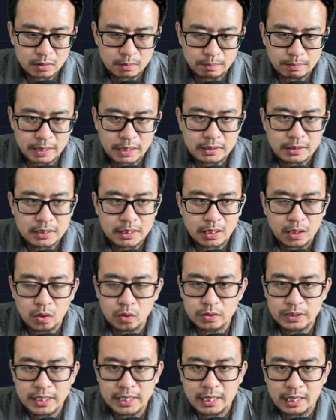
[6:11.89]
明天、
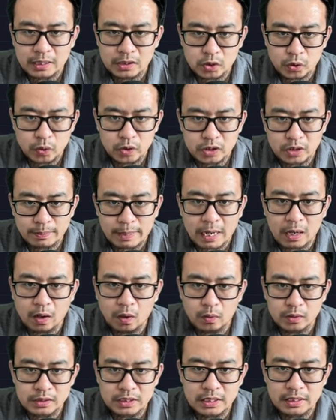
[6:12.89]
后天啊，九月十八号，
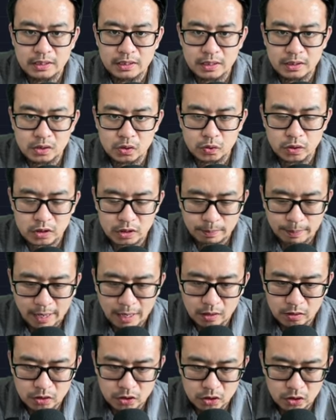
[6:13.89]
我这里的九月十八
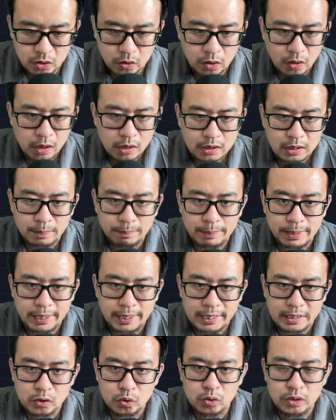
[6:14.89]
号的时候，那美
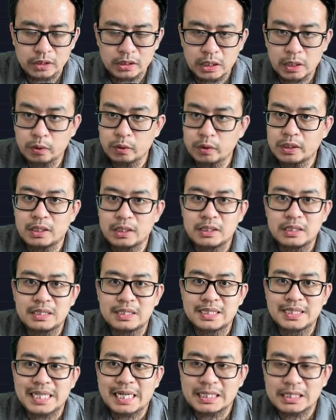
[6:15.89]
联储的它有一个议
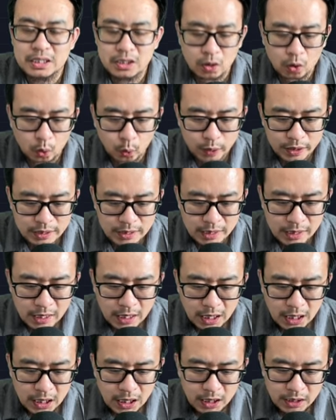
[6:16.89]
加息的会议，
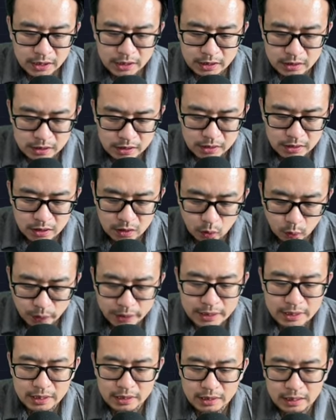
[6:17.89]
议息的会议。